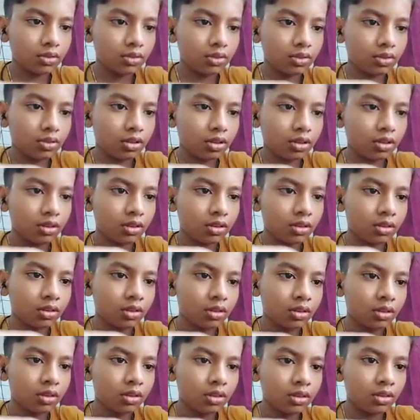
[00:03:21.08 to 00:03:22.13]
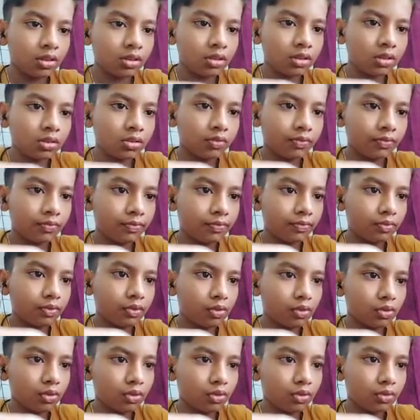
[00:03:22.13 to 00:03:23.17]
थ्री
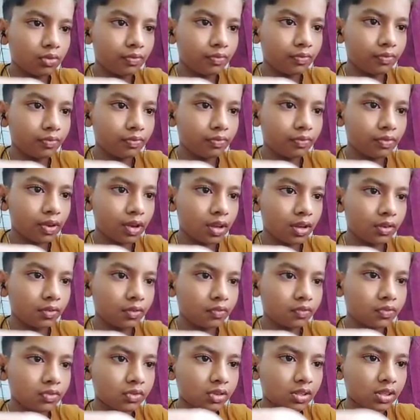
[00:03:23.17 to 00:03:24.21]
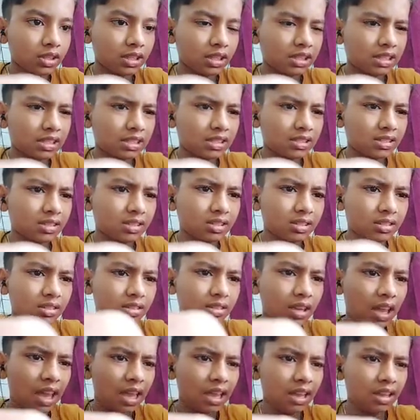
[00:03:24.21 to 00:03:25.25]
फोर फाइव सिक्स
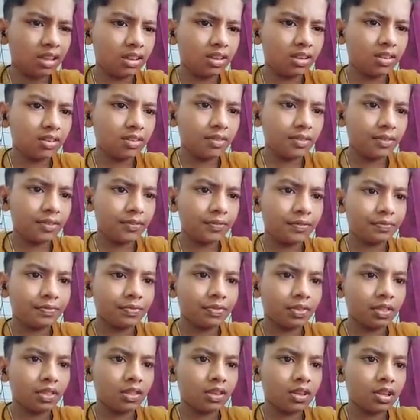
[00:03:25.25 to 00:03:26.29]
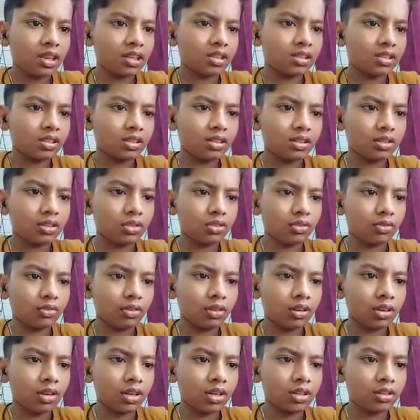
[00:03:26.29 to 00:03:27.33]
है ऐसे गिने तो
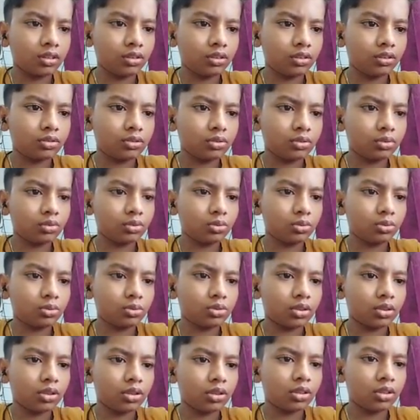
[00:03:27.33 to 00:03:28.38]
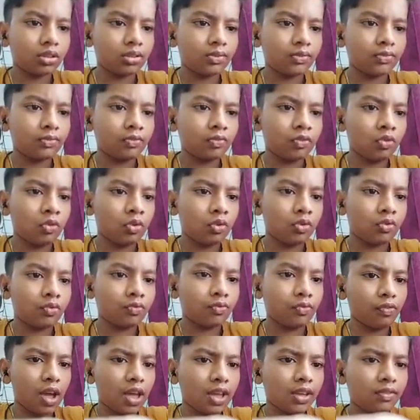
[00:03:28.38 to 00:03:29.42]
वन टू थ्री फोर
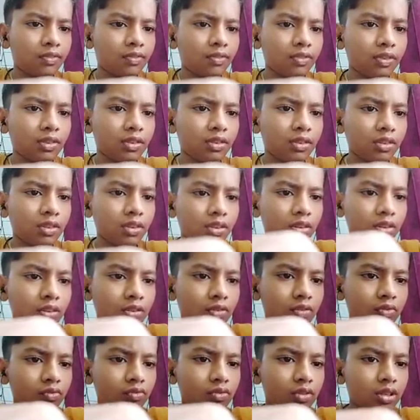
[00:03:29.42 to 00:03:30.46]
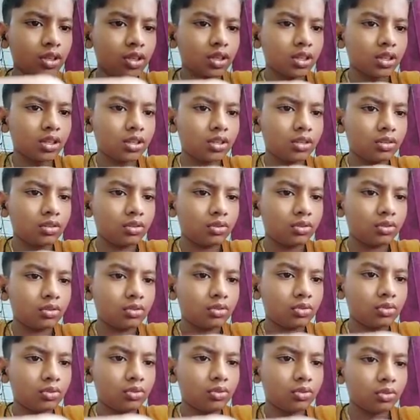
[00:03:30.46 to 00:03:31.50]
फाइव वन
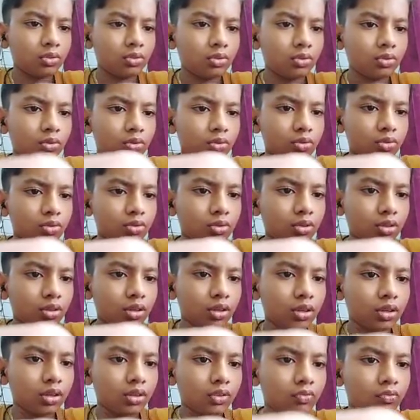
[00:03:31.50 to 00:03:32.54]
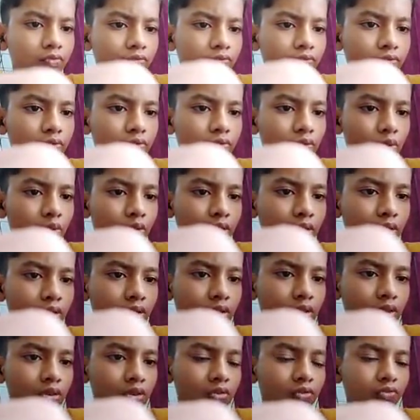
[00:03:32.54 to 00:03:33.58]
टू थ्री फोर
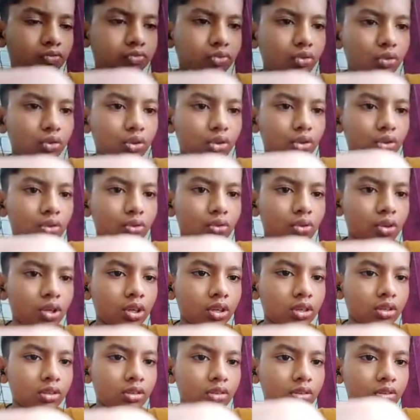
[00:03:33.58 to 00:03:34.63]
फोर ही हो रहा है